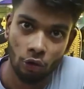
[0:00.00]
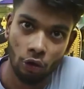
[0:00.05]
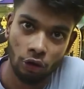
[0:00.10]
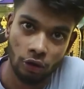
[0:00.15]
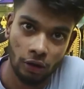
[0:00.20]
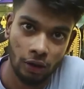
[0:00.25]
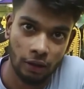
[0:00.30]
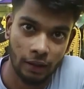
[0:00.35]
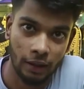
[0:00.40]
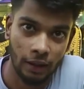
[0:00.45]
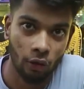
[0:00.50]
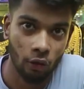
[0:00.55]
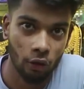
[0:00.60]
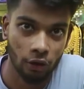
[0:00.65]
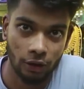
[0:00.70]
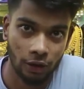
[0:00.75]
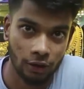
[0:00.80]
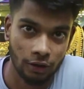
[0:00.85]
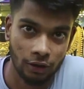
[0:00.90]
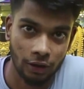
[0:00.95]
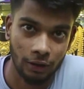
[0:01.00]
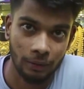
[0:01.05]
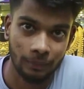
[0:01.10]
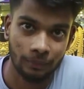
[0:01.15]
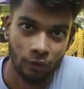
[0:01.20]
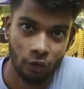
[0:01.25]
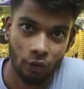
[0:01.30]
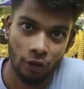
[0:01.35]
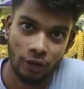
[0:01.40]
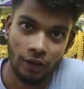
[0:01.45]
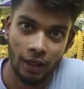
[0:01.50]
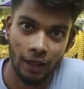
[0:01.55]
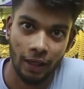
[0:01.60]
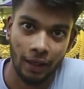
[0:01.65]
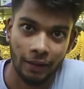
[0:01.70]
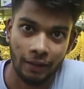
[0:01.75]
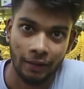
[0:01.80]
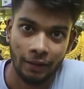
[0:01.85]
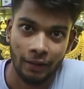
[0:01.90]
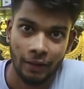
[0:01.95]
দশ হাজার টাকা হয়ে যাচ্ছে ওই
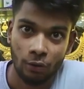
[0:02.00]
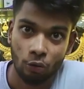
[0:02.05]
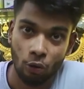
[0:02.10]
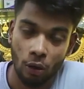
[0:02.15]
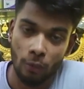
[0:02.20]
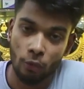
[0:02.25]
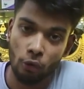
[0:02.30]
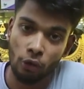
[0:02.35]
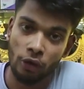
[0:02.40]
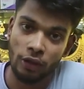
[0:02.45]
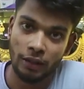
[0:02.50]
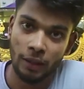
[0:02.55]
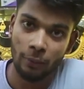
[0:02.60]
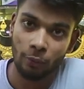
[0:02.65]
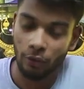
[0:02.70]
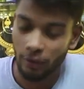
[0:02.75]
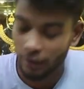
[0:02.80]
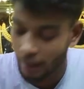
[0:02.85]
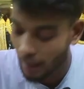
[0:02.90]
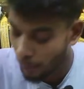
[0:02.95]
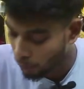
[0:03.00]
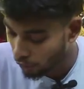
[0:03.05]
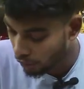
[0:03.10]
জায়গায় তো আমি ওই হিসাব করে